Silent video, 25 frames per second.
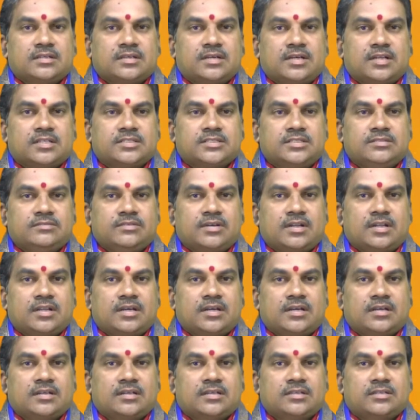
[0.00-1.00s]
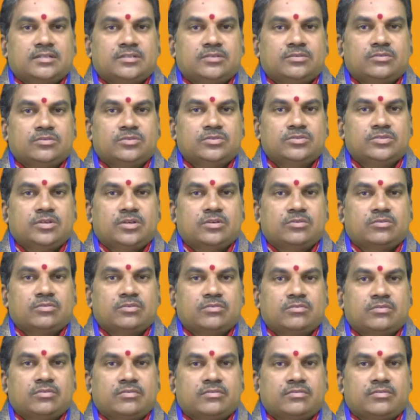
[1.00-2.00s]
అలజడి వల్ల ఈరోజు
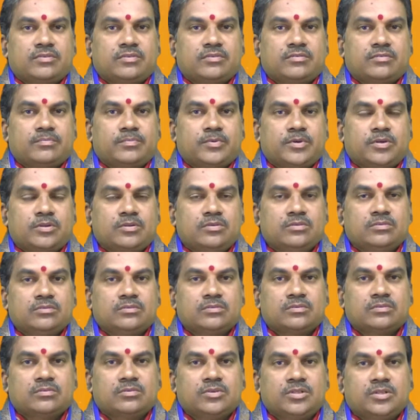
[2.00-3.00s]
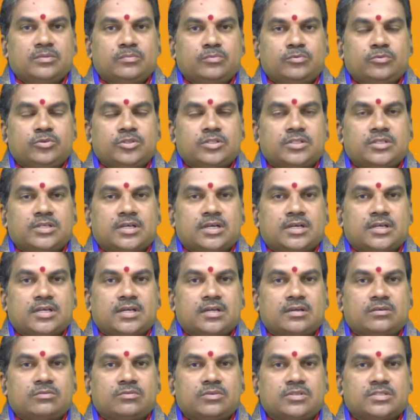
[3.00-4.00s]
అనుకున్నటువంటి పనులు కొన్ని పూర్తి కాక
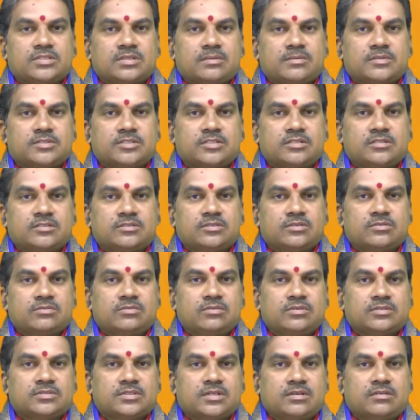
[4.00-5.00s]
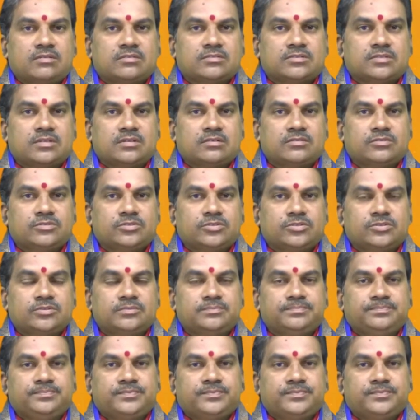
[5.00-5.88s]
కొన్ని సమస్యలను ఎదుర్కోవాల్సి రావాల్సి రావచ్చు